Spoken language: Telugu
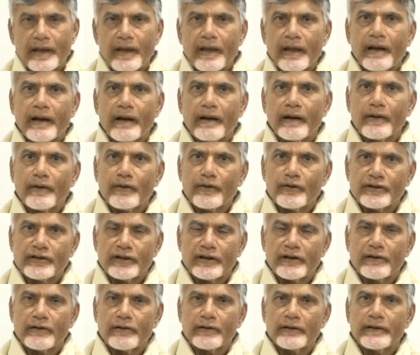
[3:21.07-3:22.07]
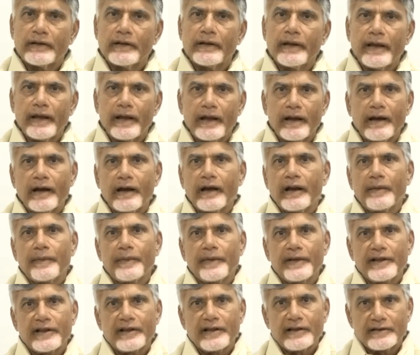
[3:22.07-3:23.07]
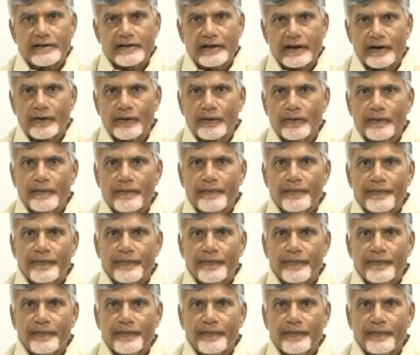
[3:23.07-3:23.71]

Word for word: ఏ ఆలోచనలో అయితే ఆయన పనిచేశాడో